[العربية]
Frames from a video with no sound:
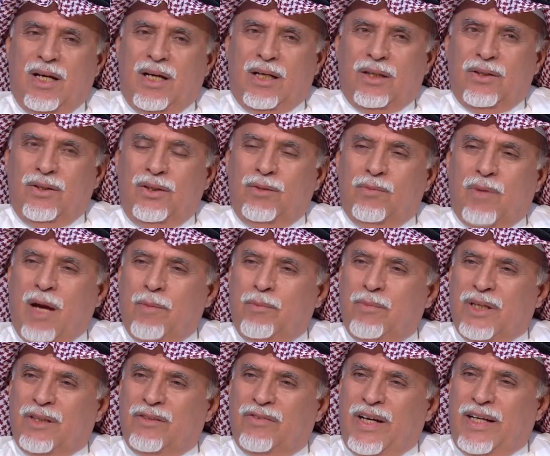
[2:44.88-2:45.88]
اظن
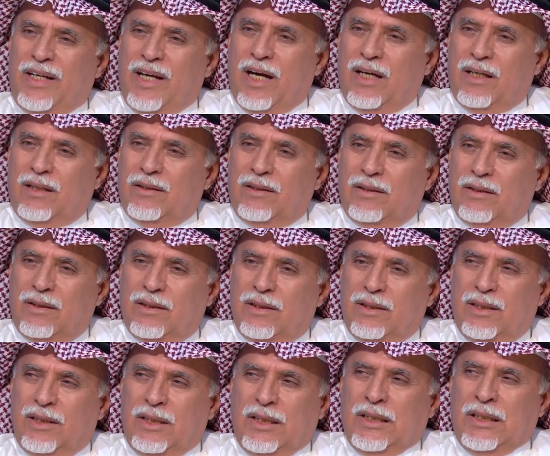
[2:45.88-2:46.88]
محمد فدعق
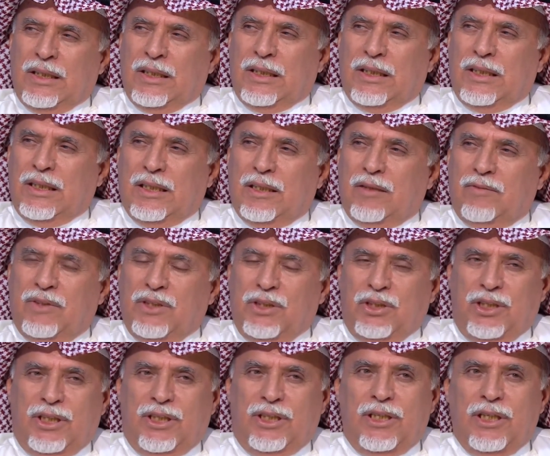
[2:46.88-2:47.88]
آه، من
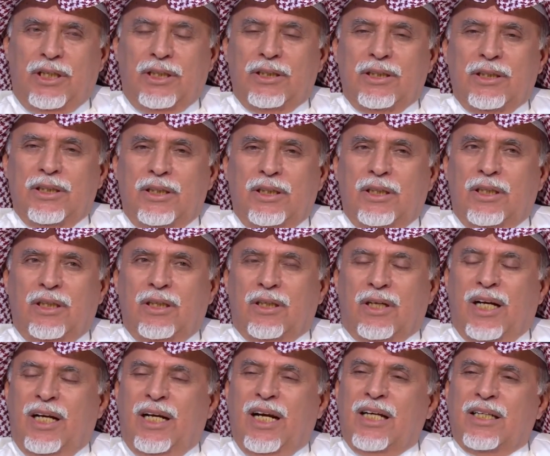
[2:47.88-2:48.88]
جده
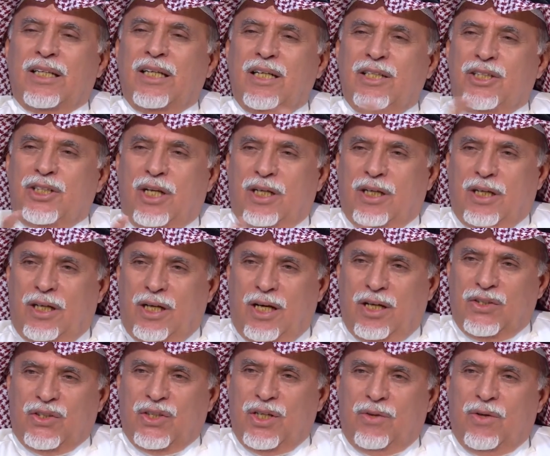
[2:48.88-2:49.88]
رحلاتي للشرق
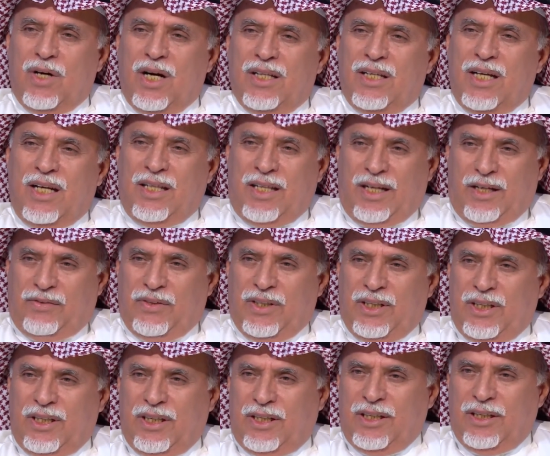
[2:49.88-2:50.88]
الأقصى وهذا أثر
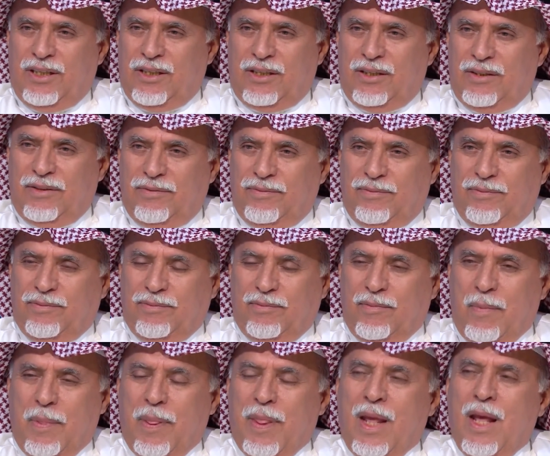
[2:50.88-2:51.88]
فيني كثير
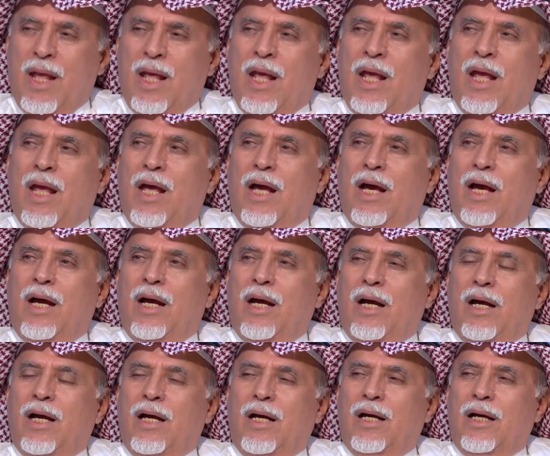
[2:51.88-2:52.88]

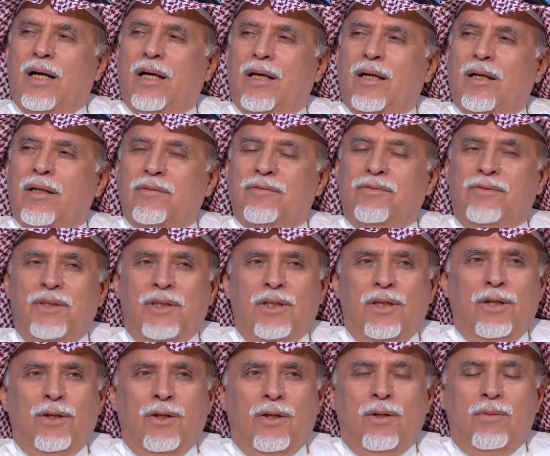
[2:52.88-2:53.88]
آه في
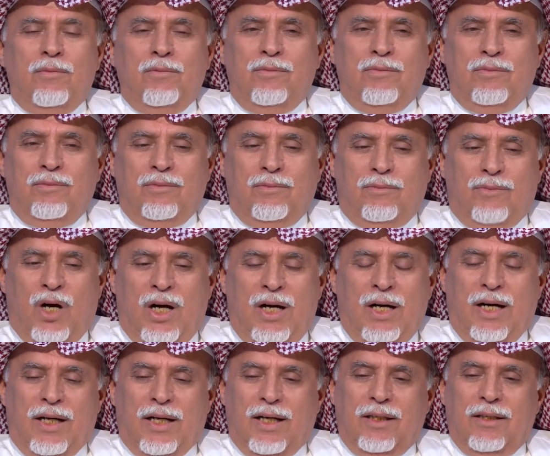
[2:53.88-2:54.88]
اليوم
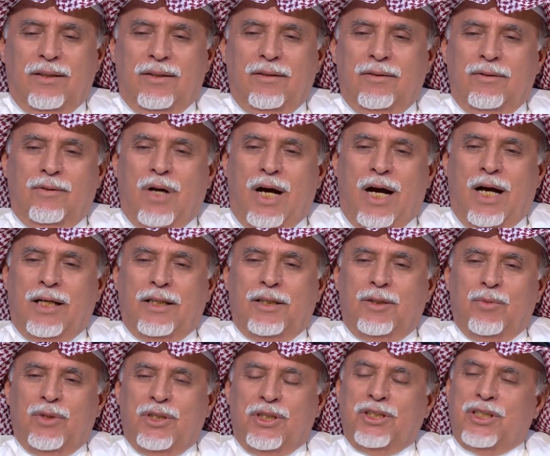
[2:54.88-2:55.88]
مؤخرا
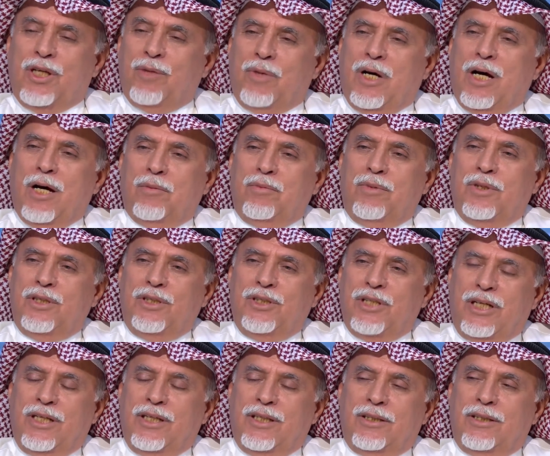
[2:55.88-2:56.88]
واحد من الشباب
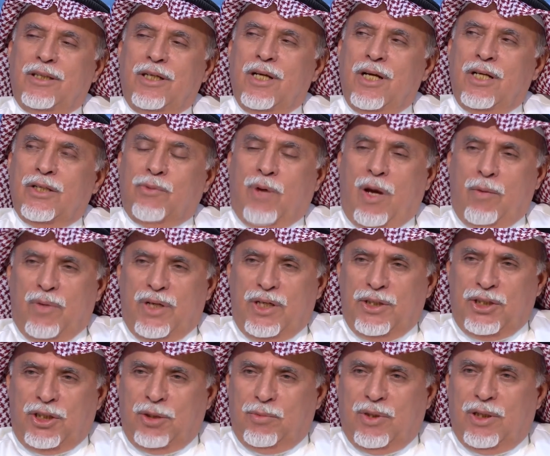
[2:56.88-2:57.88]
الجيد اسمه محمد
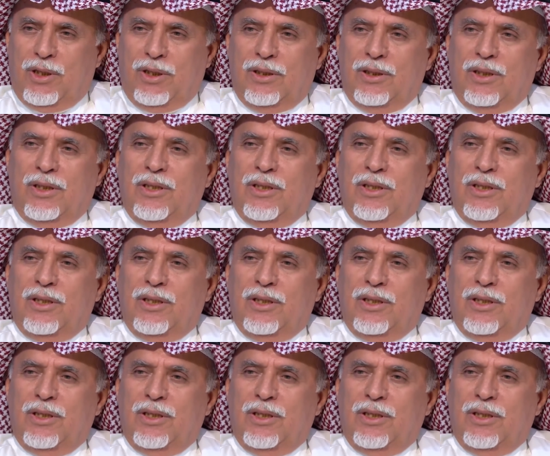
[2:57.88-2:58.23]
الشبل